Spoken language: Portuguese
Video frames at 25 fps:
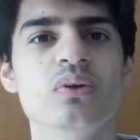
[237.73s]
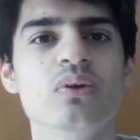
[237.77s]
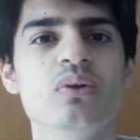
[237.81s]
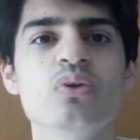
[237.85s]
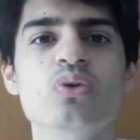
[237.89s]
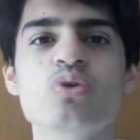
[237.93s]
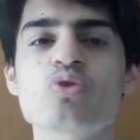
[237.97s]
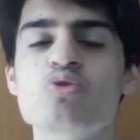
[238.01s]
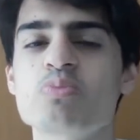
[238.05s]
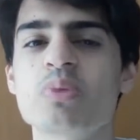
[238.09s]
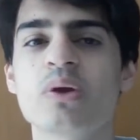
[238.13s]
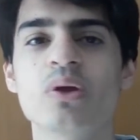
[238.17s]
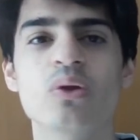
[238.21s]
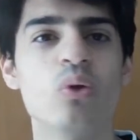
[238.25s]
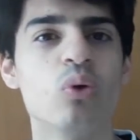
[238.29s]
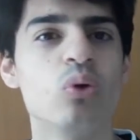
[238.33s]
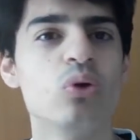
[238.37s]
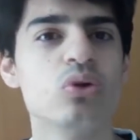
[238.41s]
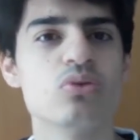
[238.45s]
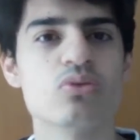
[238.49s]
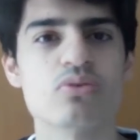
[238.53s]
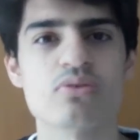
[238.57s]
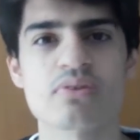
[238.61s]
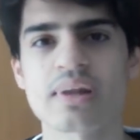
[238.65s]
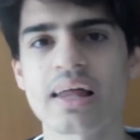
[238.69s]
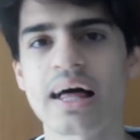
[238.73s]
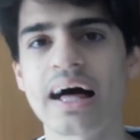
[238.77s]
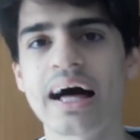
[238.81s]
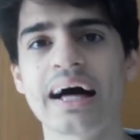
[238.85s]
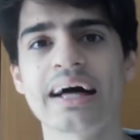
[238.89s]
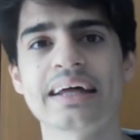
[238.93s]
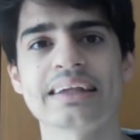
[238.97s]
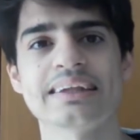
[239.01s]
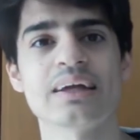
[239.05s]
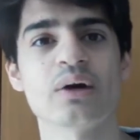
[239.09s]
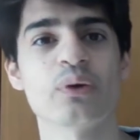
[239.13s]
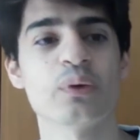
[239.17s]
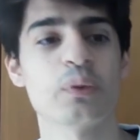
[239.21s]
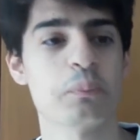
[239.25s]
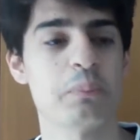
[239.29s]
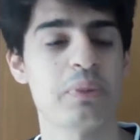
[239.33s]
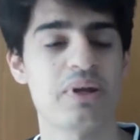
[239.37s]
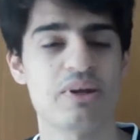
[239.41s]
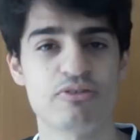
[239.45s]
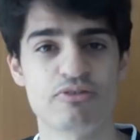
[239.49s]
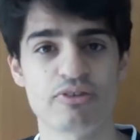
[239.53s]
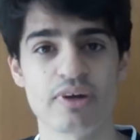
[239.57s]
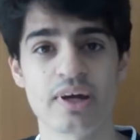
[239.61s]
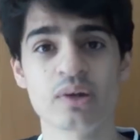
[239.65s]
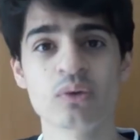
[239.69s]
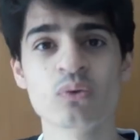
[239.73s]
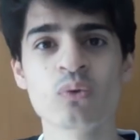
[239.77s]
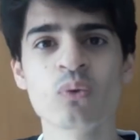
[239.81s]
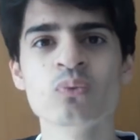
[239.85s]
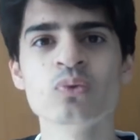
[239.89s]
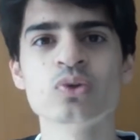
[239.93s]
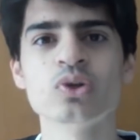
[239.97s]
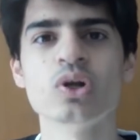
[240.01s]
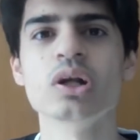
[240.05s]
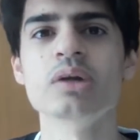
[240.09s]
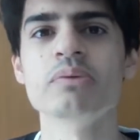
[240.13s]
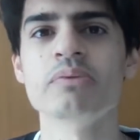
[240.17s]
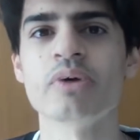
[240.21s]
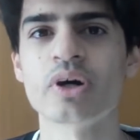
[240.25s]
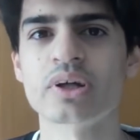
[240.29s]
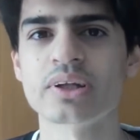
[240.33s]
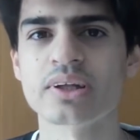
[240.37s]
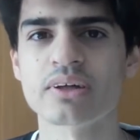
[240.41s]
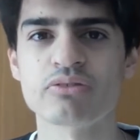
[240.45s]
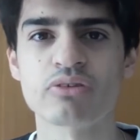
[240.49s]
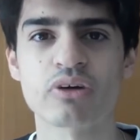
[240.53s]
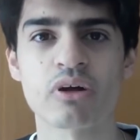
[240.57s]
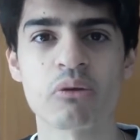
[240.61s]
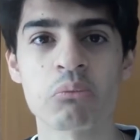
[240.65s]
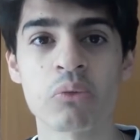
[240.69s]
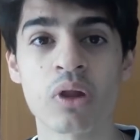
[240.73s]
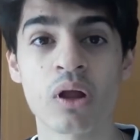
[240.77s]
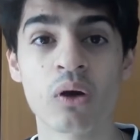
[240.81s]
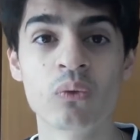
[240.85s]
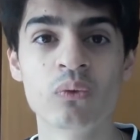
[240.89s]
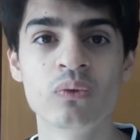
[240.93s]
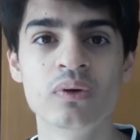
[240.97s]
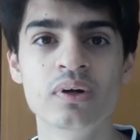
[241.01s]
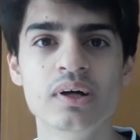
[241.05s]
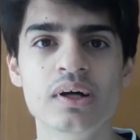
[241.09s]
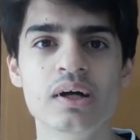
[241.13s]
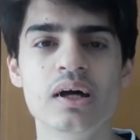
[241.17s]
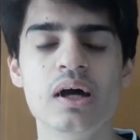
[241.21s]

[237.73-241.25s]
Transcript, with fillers: dos pilotos lá, tal, que prefere o controle maior da Fórmula 1.